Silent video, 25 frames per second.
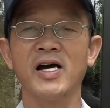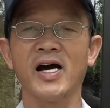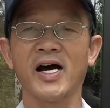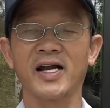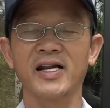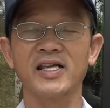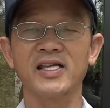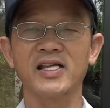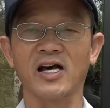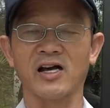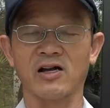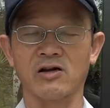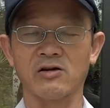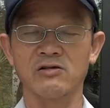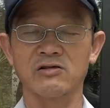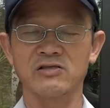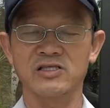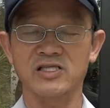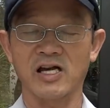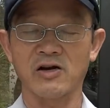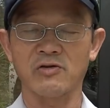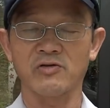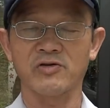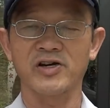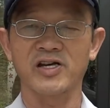啊，你若讲
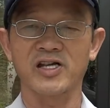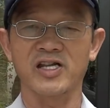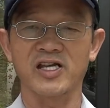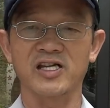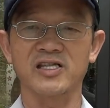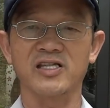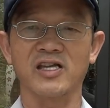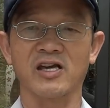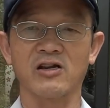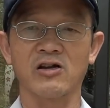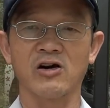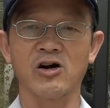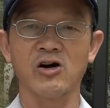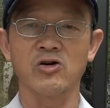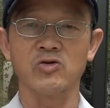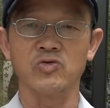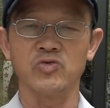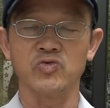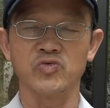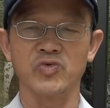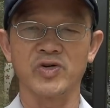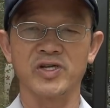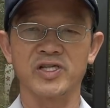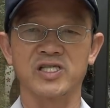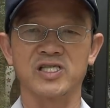超过零点二
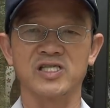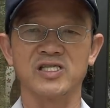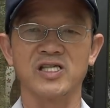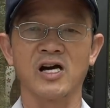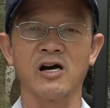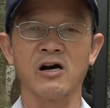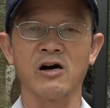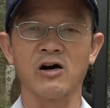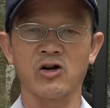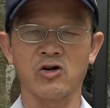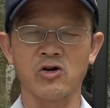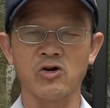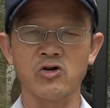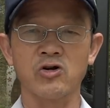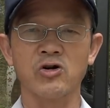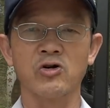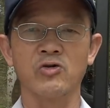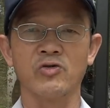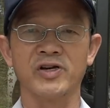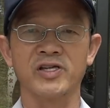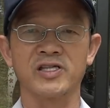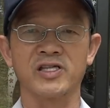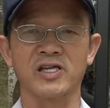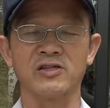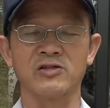五的时吼，公共
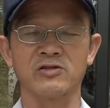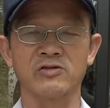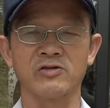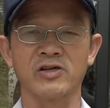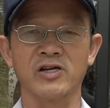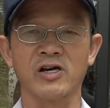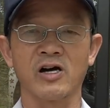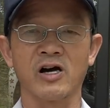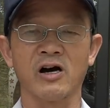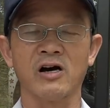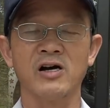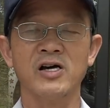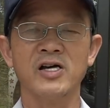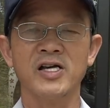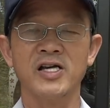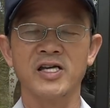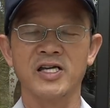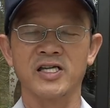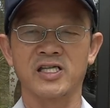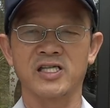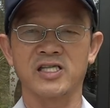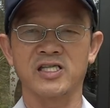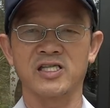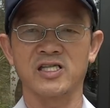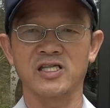危险罪吼，
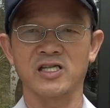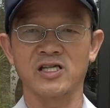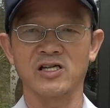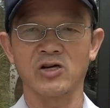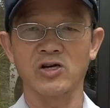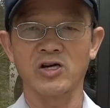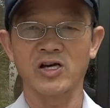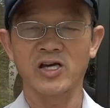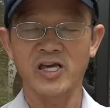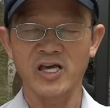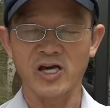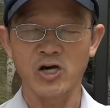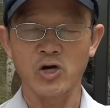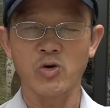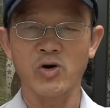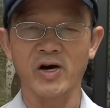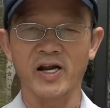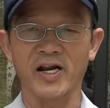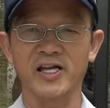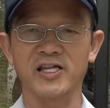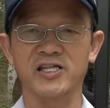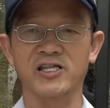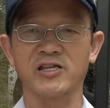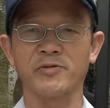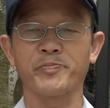刑刑法
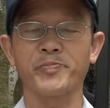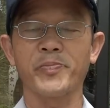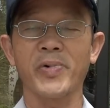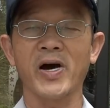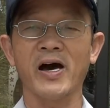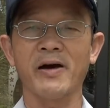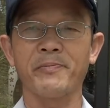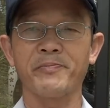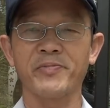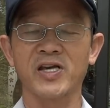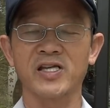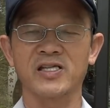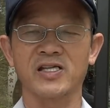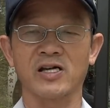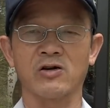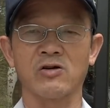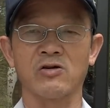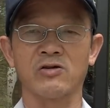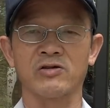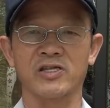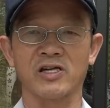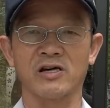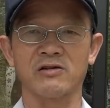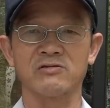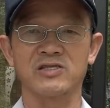的一百八十
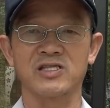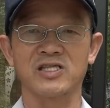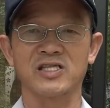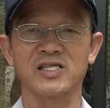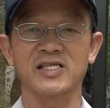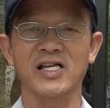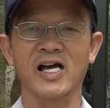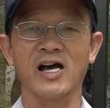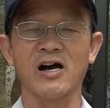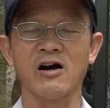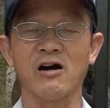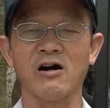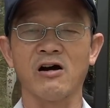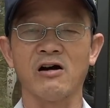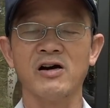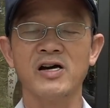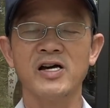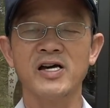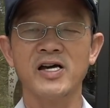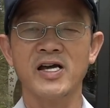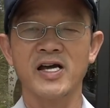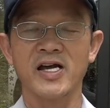五条之三吼，